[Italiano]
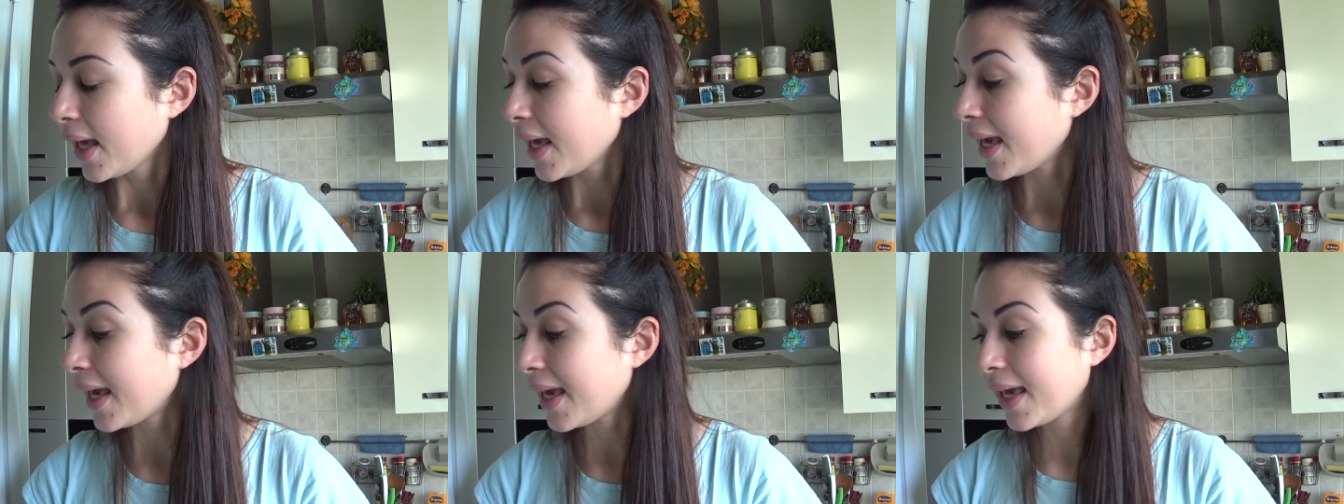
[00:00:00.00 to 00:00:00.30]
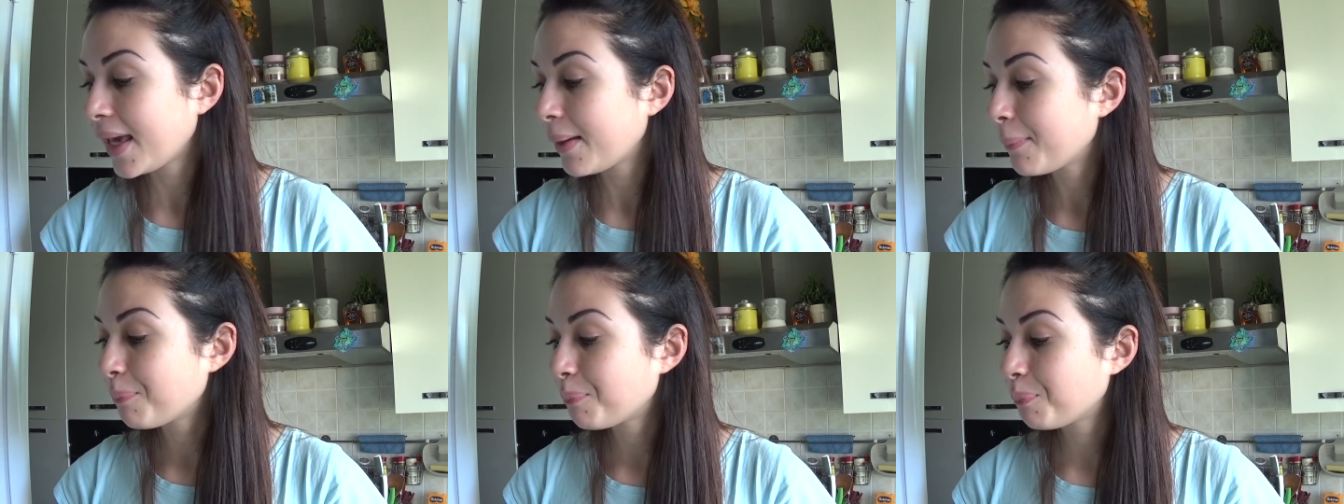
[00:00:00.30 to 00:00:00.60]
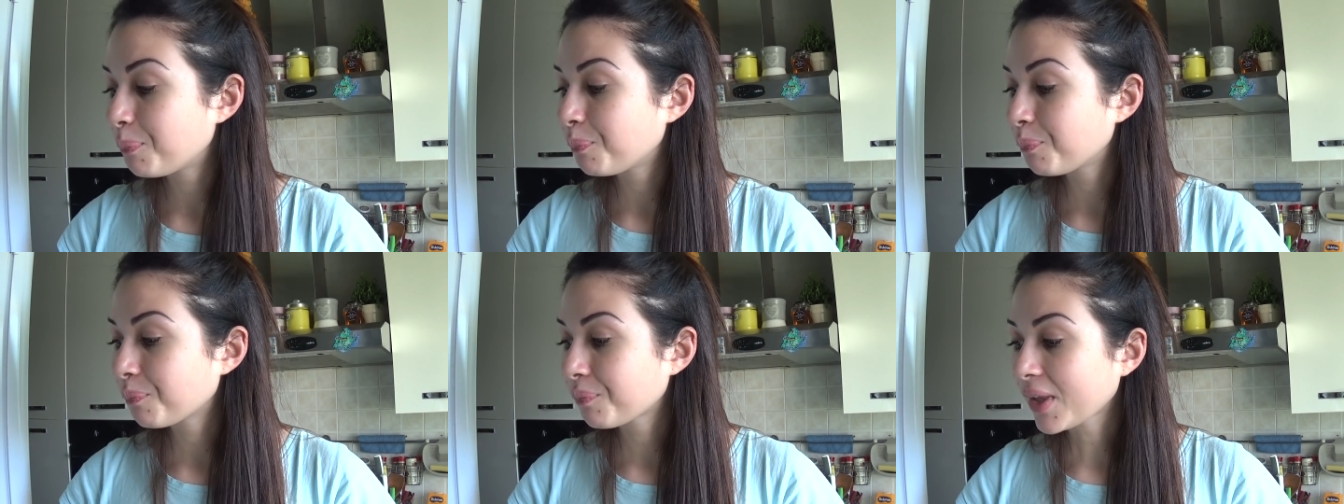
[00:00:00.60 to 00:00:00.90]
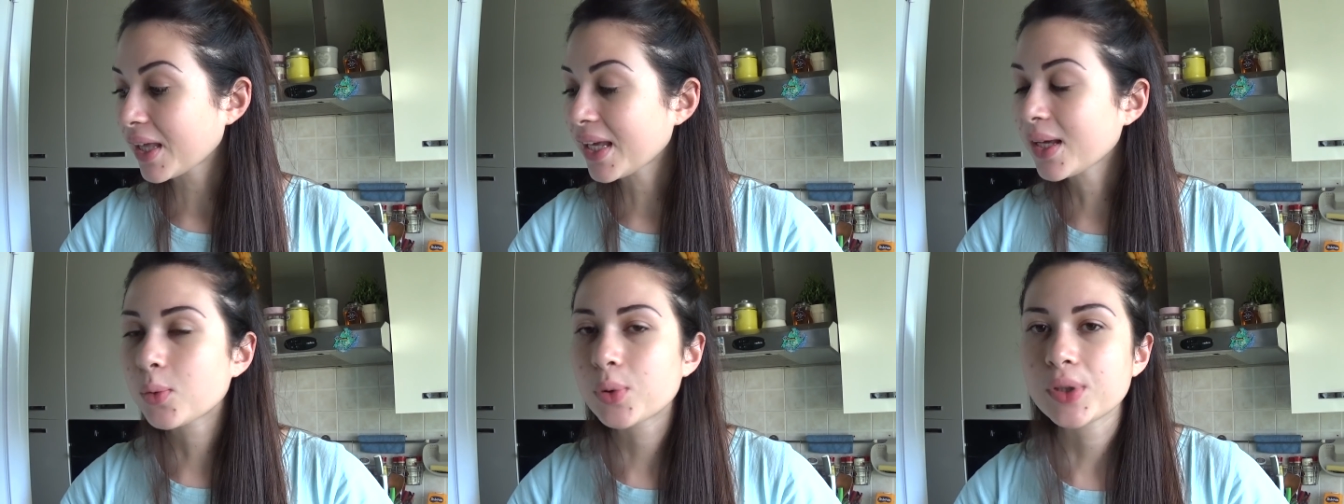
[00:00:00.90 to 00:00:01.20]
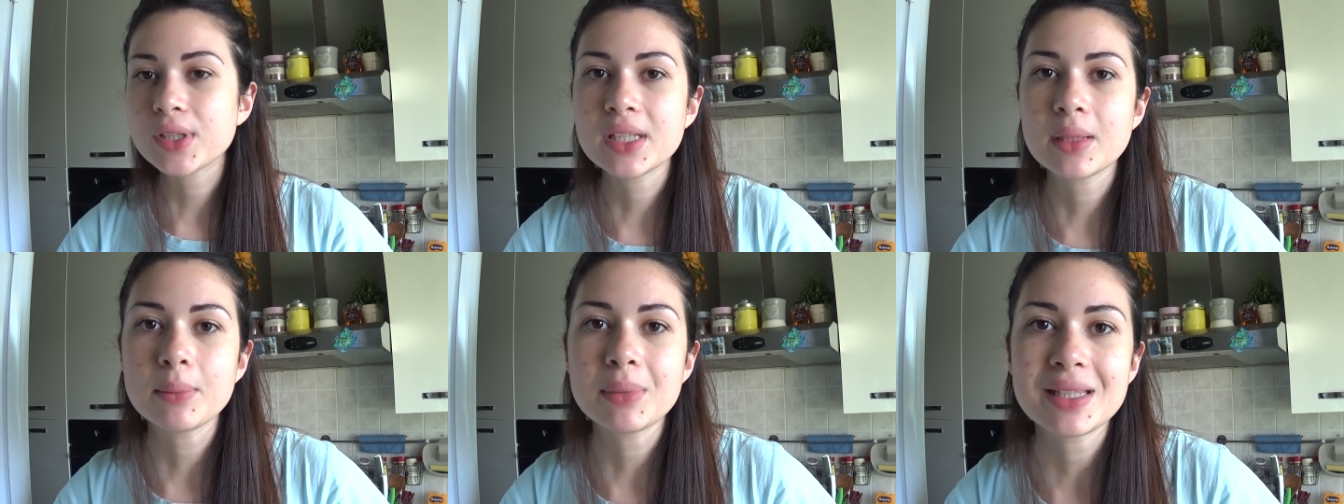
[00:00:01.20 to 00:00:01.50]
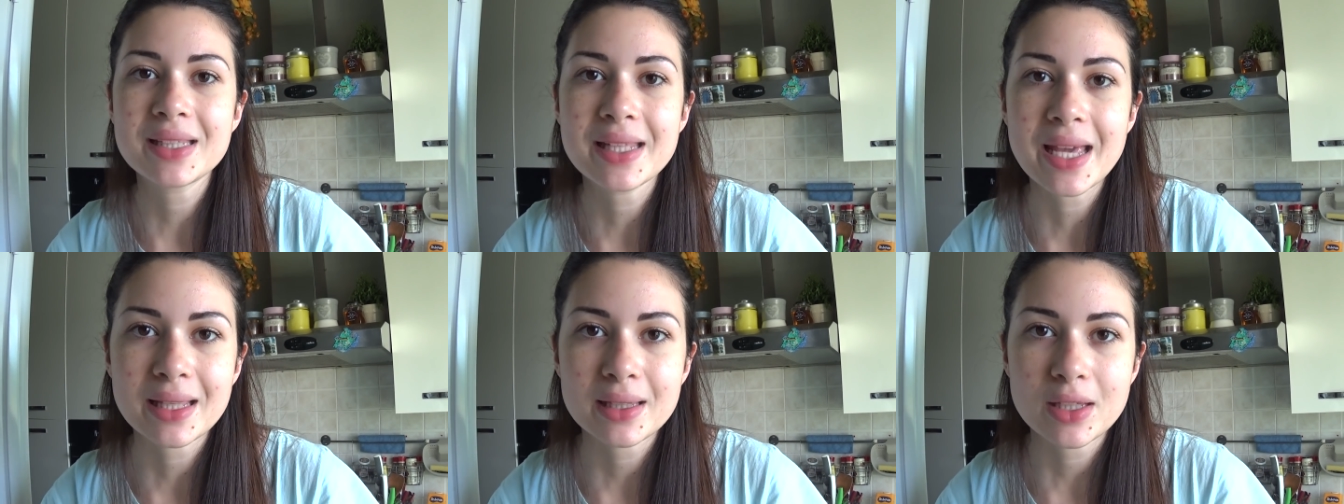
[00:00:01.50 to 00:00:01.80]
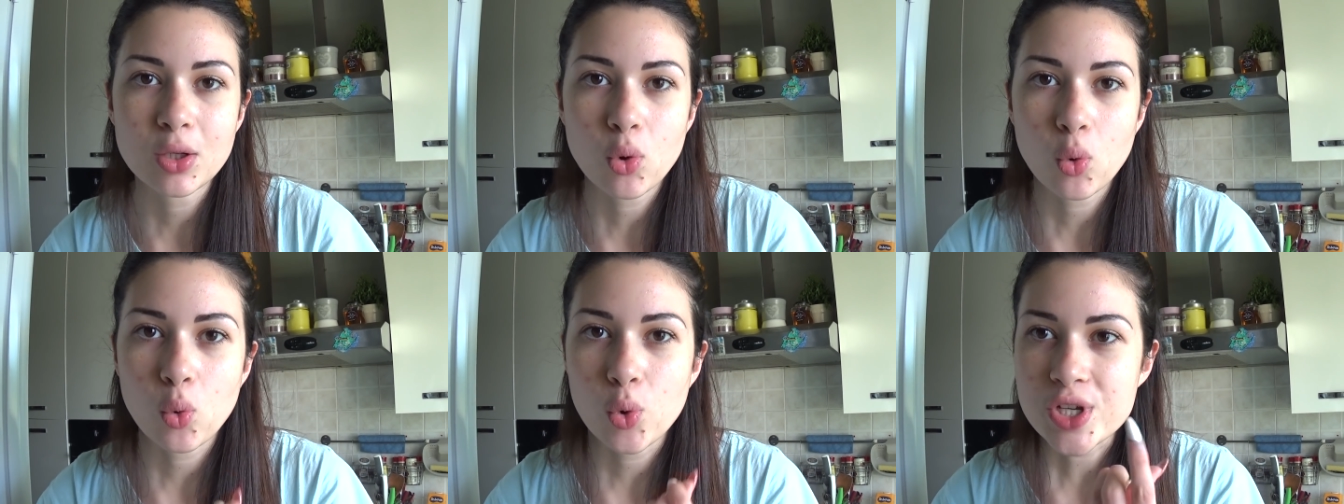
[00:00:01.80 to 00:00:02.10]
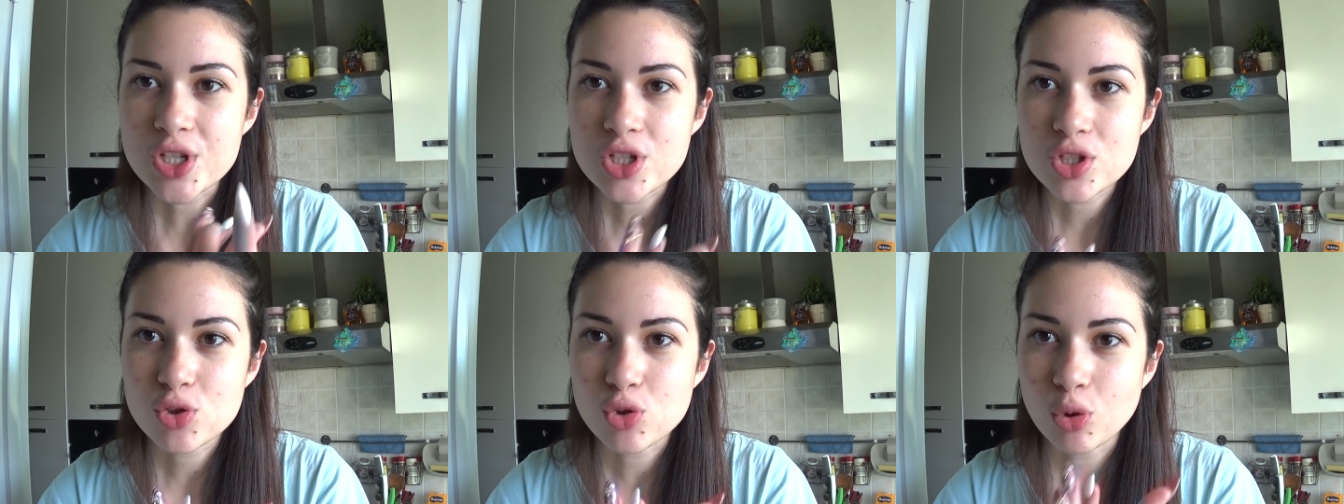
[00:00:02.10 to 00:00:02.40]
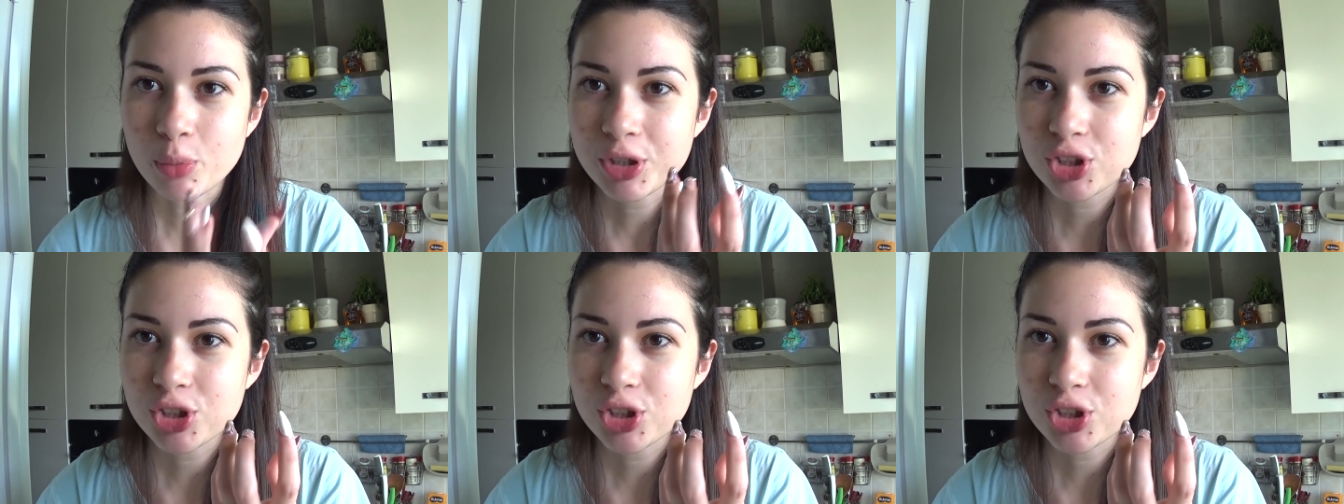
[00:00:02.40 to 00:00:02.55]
e, mm, e, quindi mi diedero questo